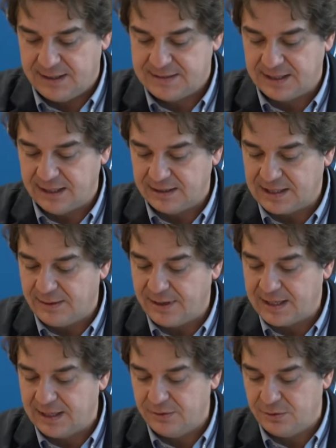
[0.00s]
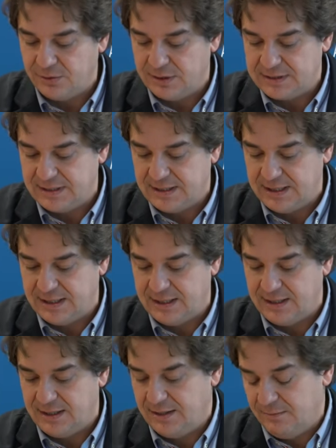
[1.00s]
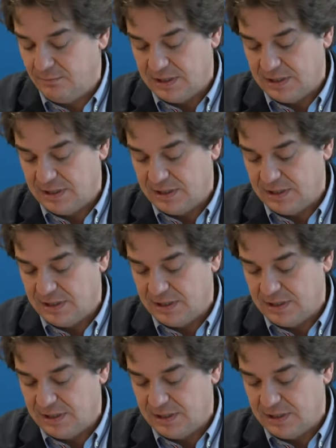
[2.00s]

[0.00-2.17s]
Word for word: seguir trabajando desde